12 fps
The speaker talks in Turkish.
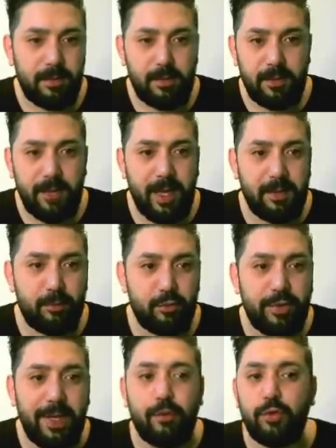Yani
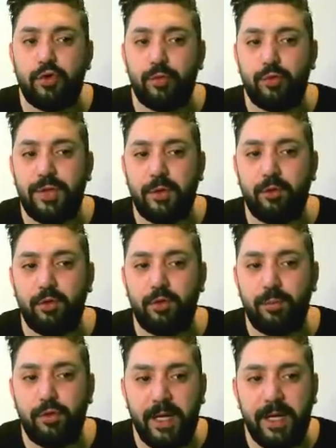bu takozumuzda
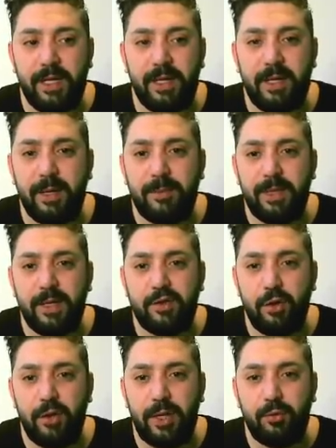durum bu şekilde. Bir de
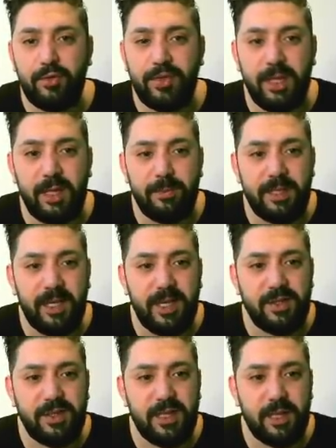şöyle yükselen bir
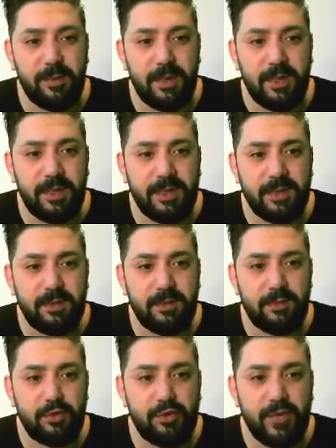trend çizebiliriz.
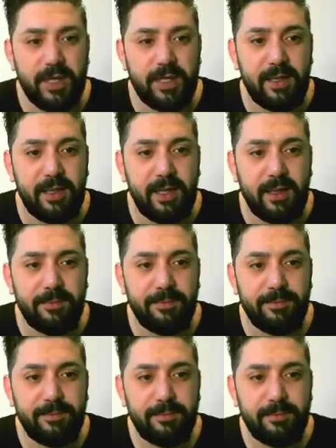Şu şekilde.
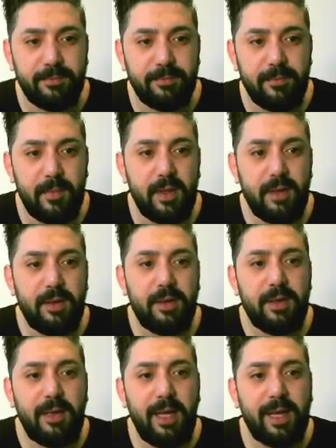
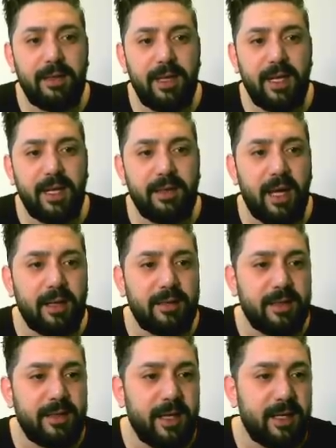Yani nerenin
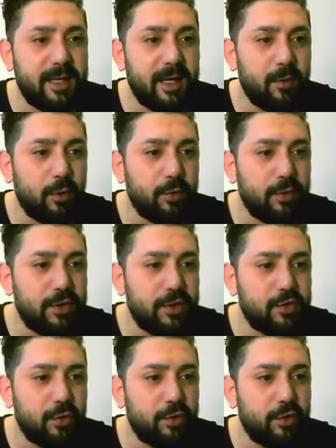altı tehlikeli olur diye
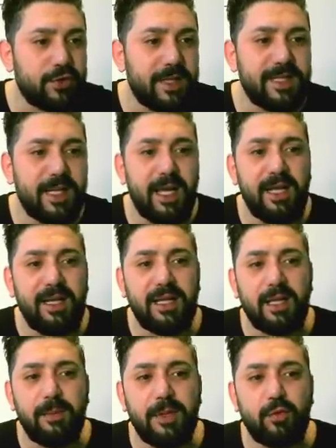soruyorsanız
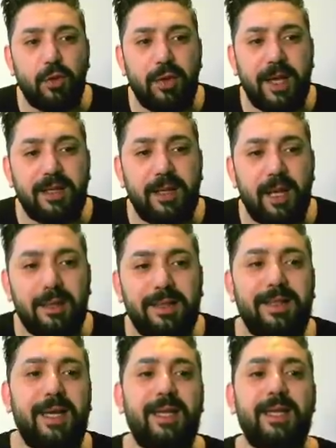52.000 doların altı
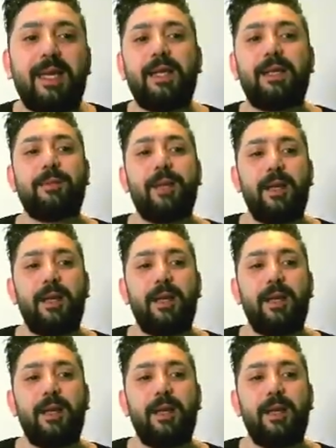tehlikeli.